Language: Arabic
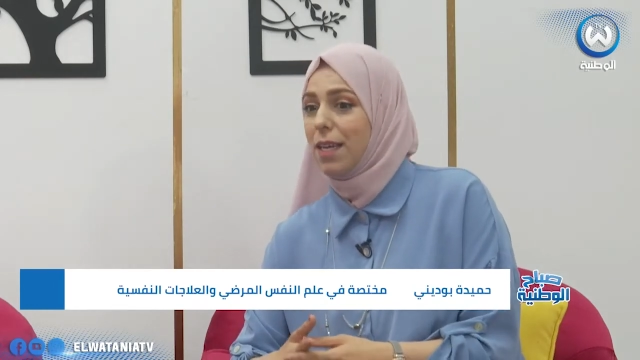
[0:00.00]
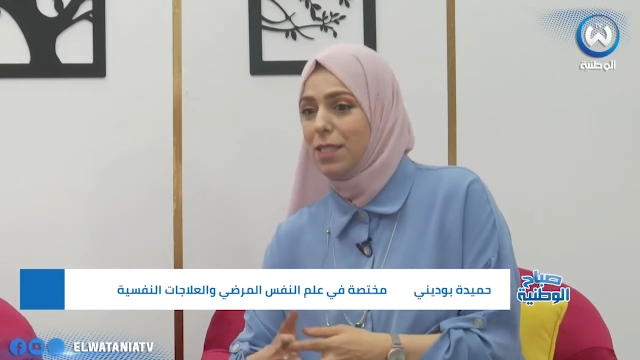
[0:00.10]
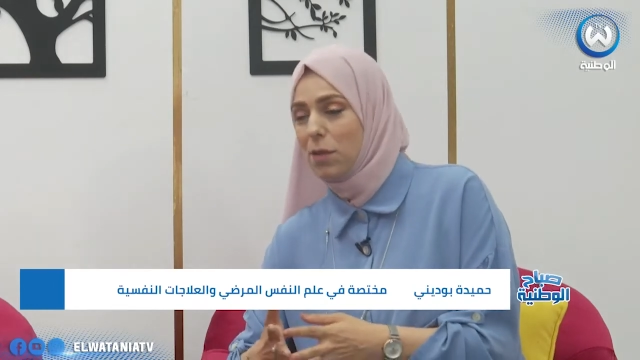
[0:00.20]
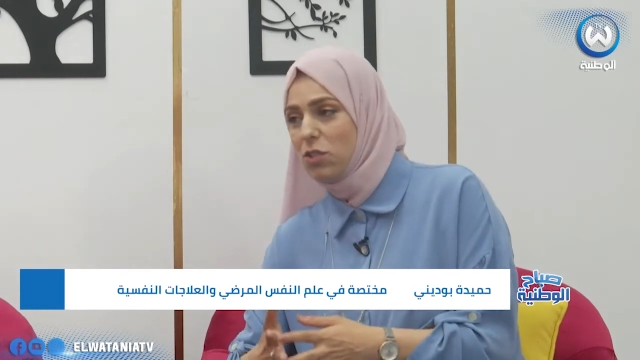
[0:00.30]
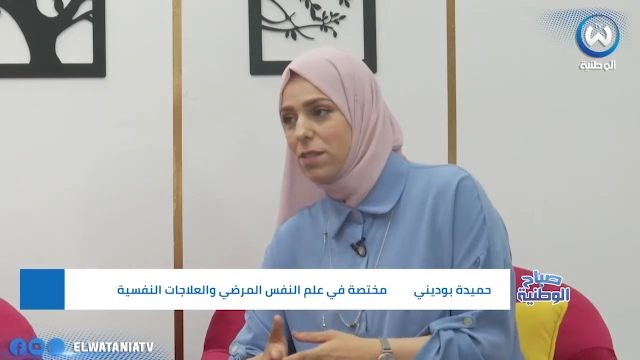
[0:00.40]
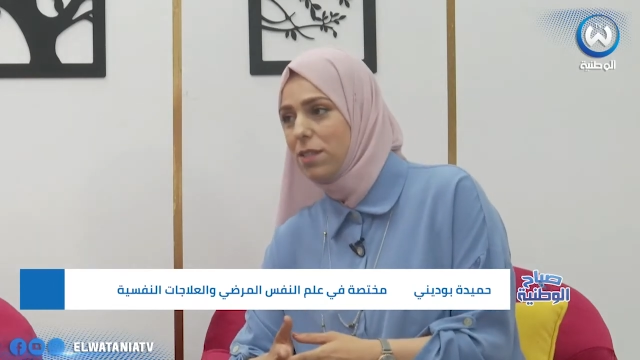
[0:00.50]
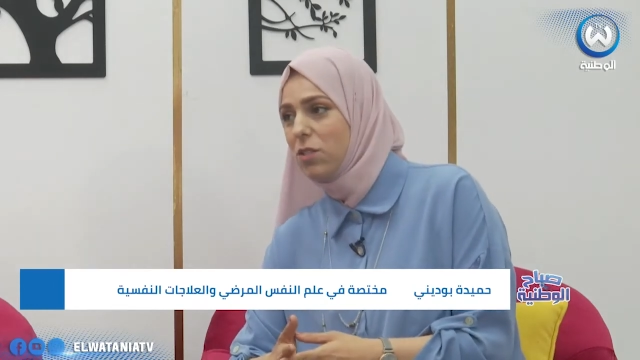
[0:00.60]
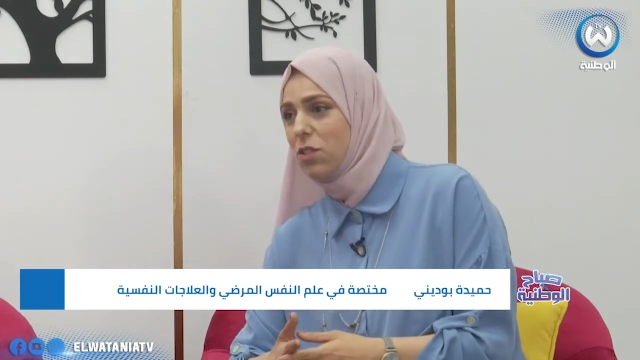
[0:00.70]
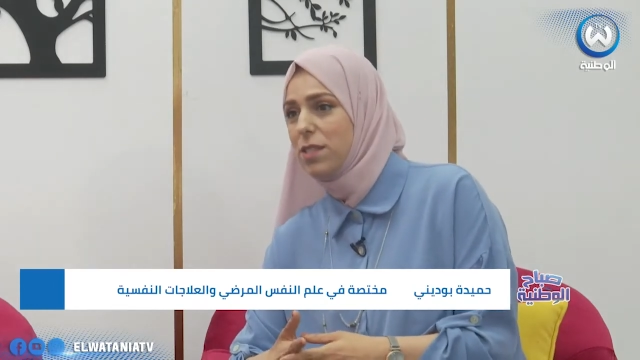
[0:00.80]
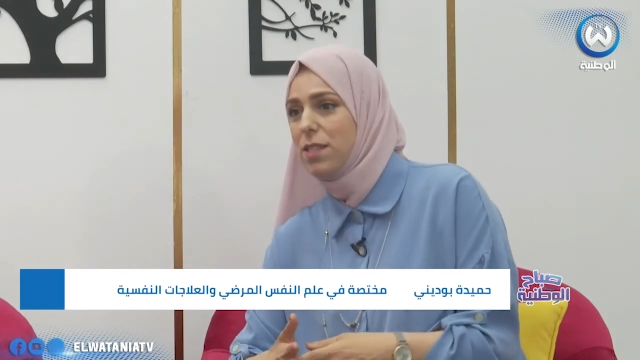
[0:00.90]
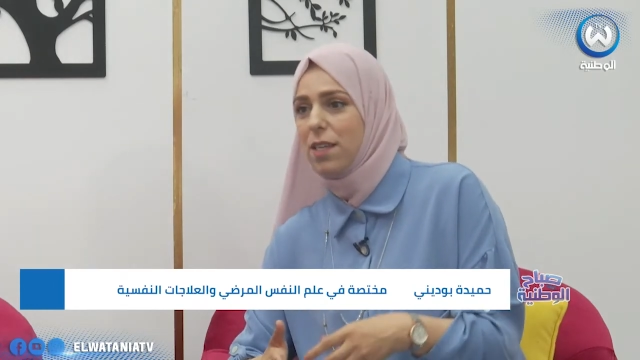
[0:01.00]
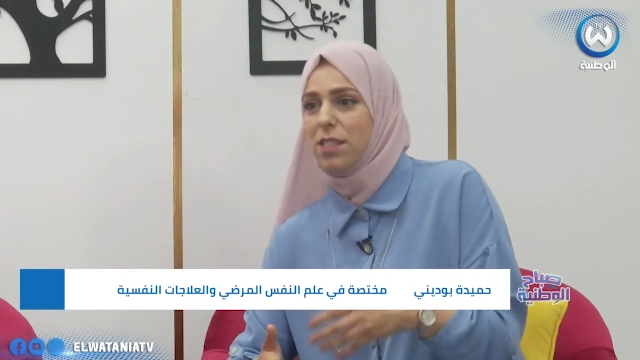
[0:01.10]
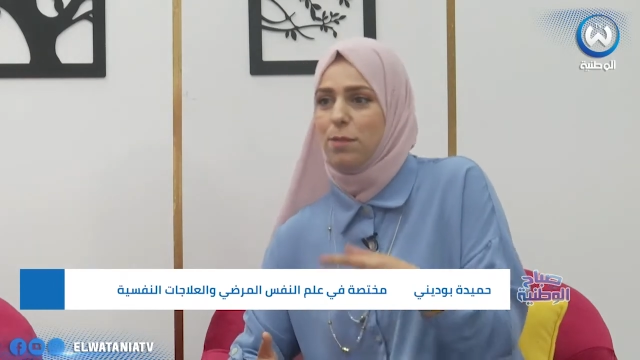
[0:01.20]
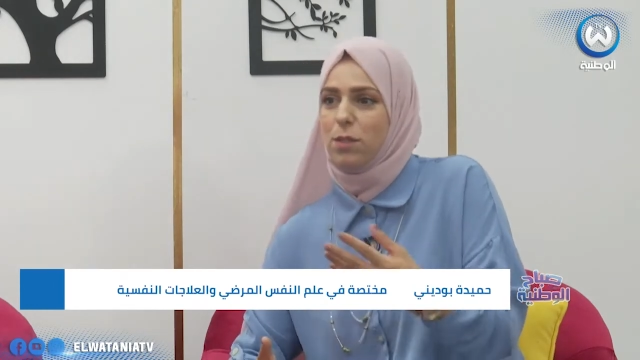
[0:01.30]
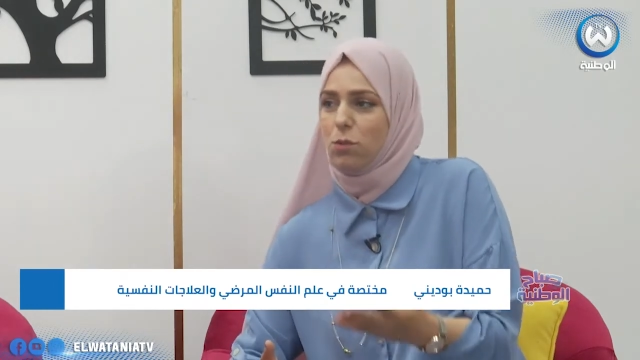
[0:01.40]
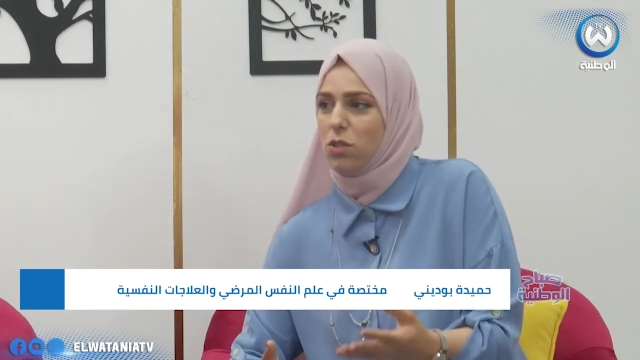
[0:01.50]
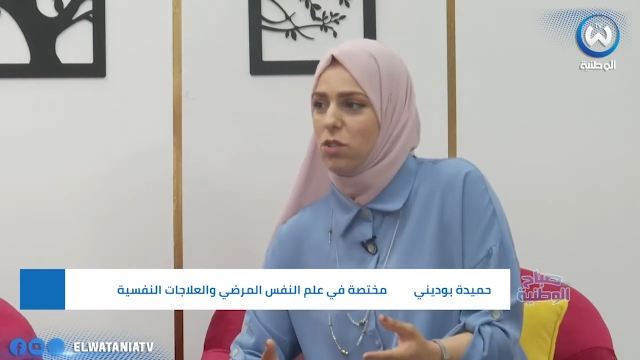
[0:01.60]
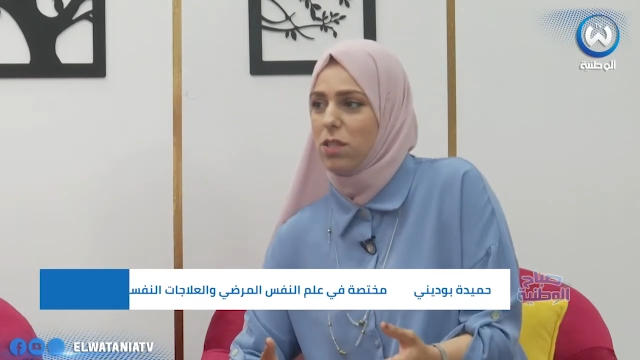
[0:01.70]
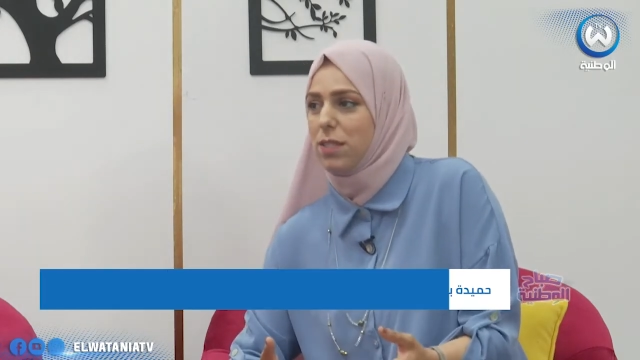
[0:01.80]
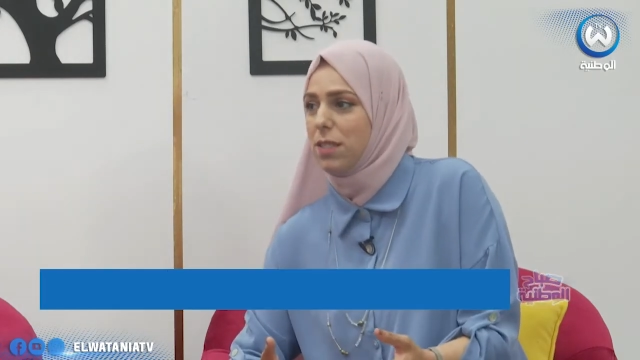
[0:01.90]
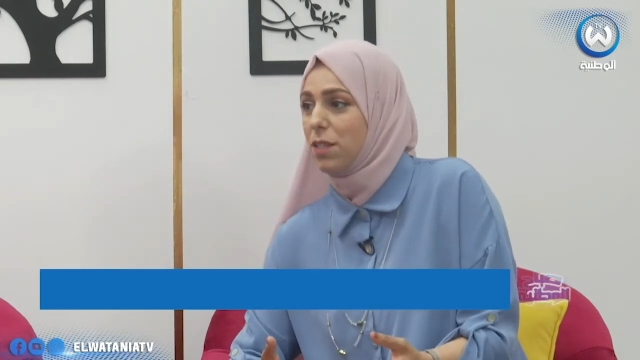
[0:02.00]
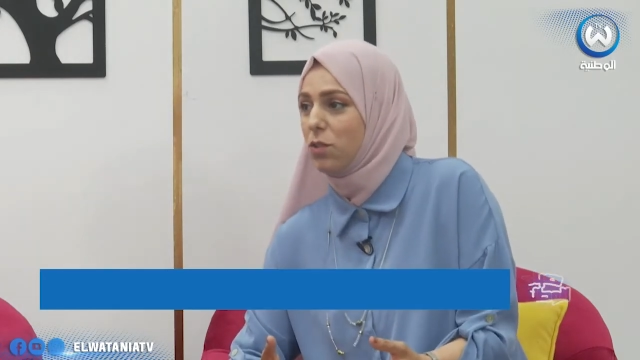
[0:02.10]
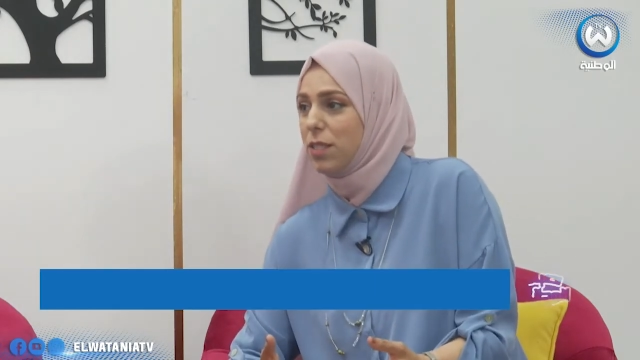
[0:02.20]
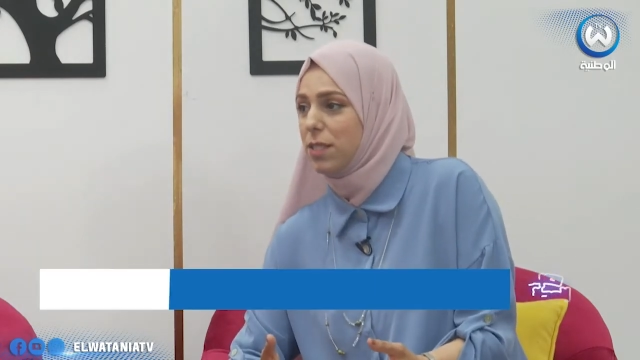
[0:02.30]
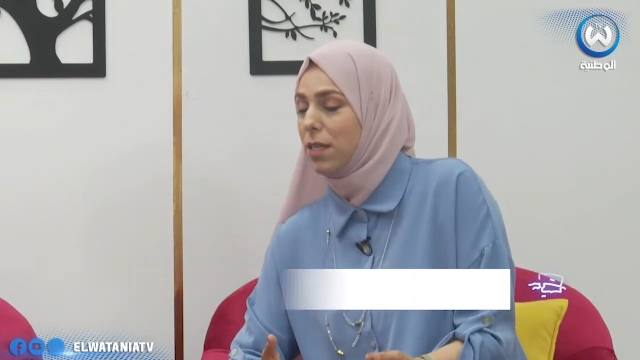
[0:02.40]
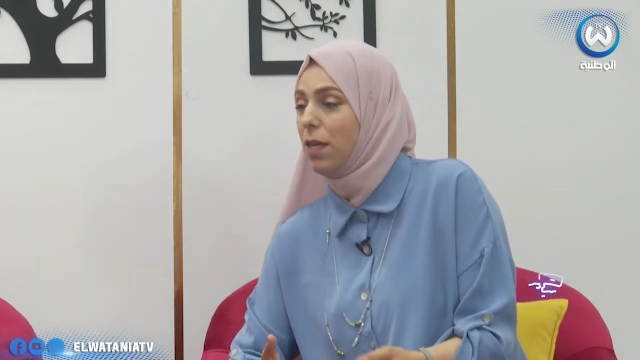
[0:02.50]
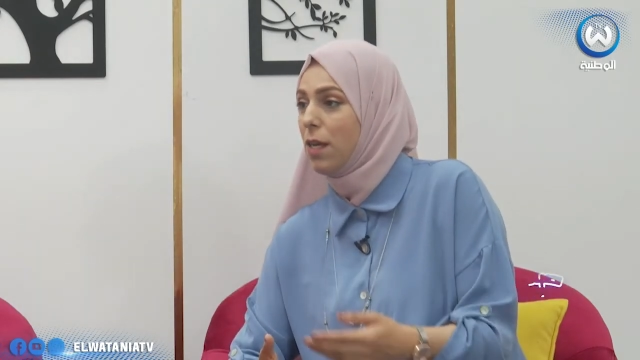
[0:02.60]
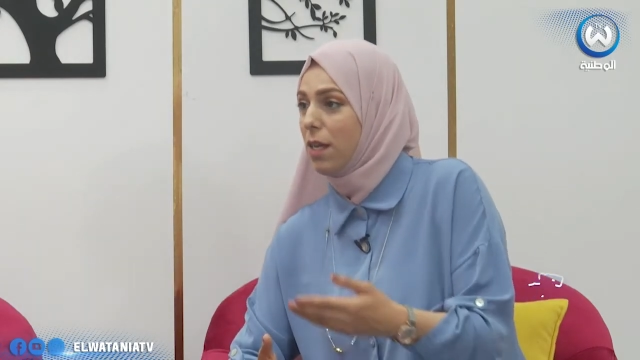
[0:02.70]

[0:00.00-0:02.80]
تلاقيت مع شخص نرجسي راني متزوجه شخص نرجسي